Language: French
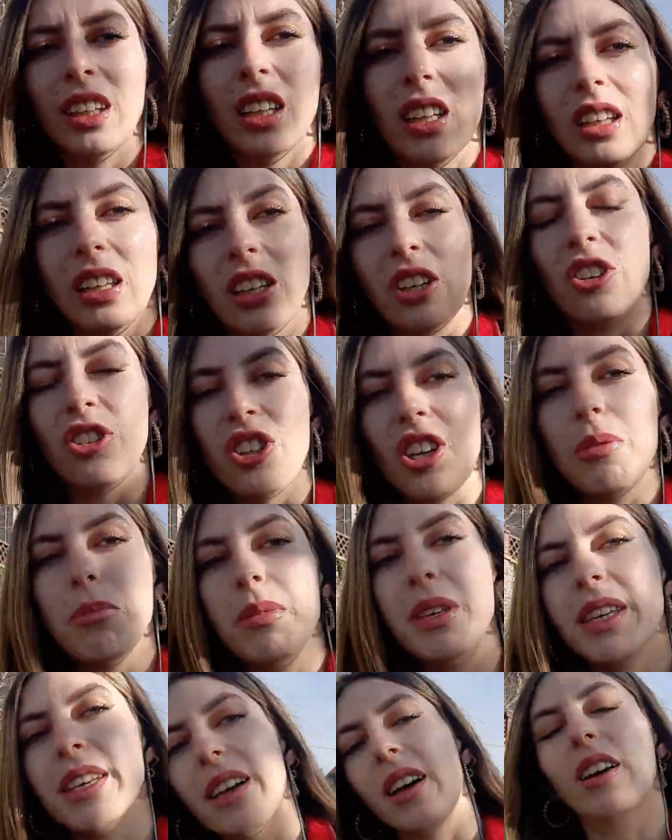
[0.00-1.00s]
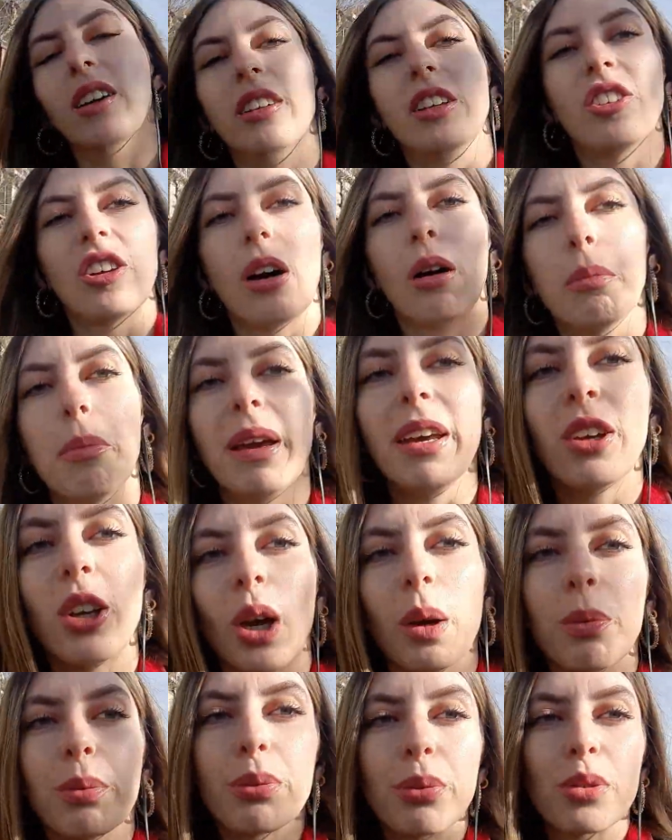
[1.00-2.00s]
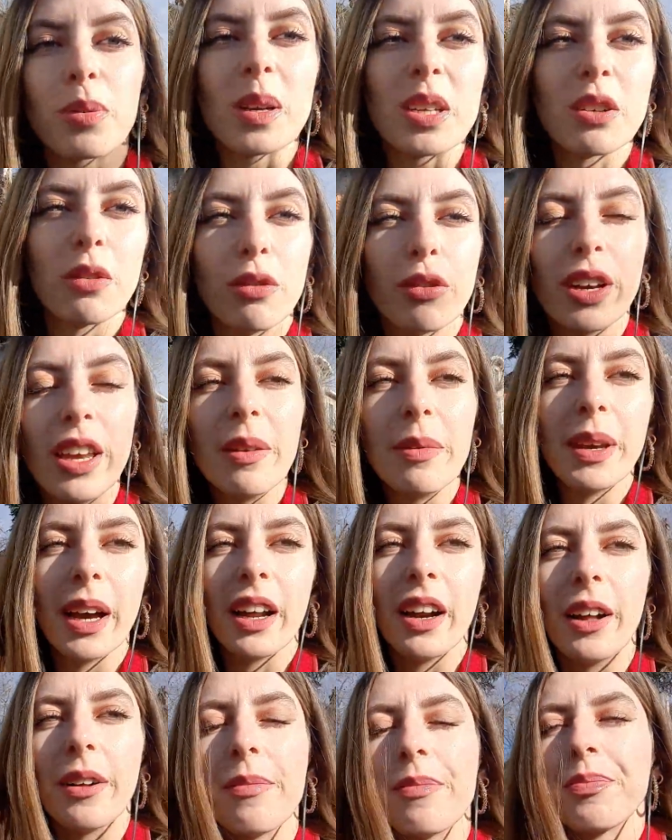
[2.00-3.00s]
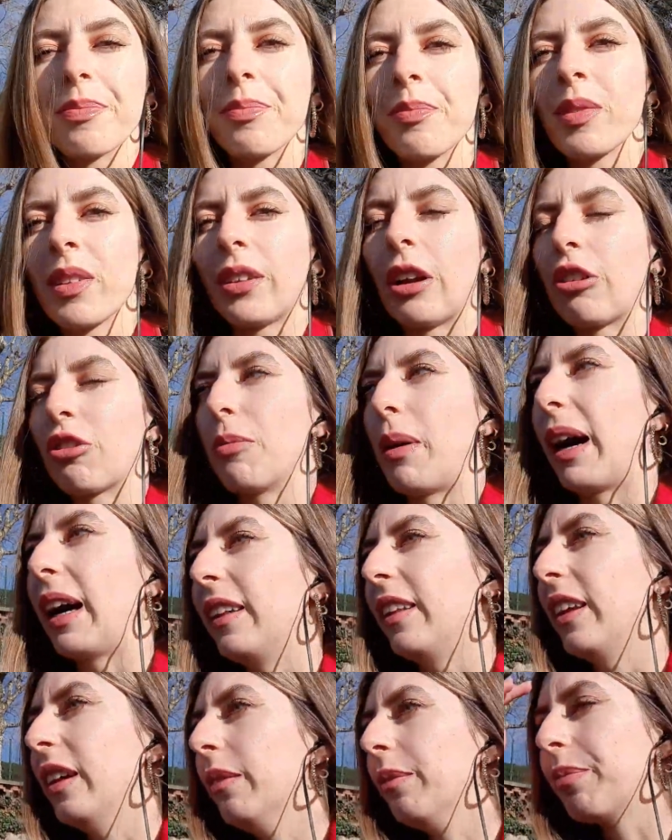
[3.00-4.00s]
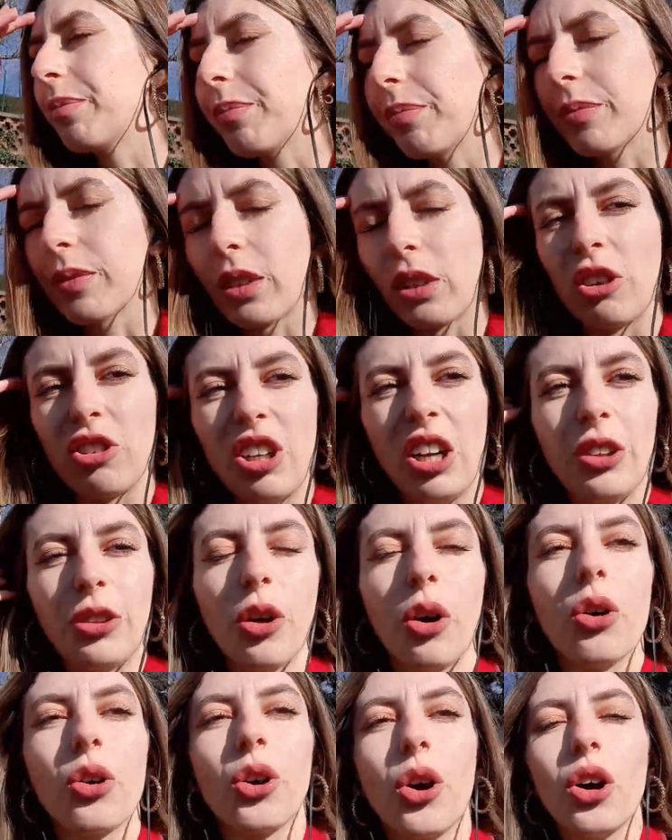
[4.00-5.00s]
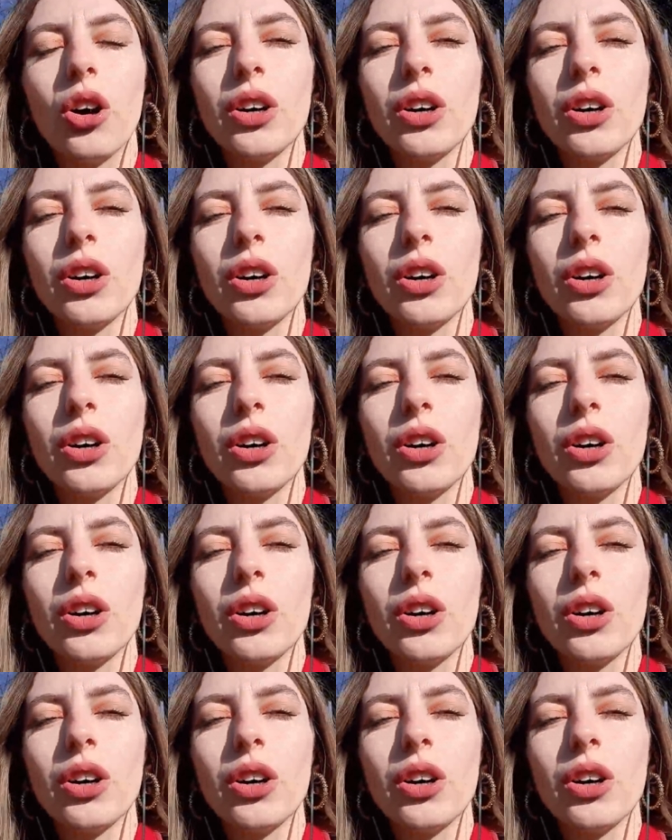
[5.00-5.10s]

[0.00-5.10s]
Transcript: j'ai mis déjà en make-up, je sais pas si vous voyez bien là, je vais m'arrêter, j'ai le temps encore.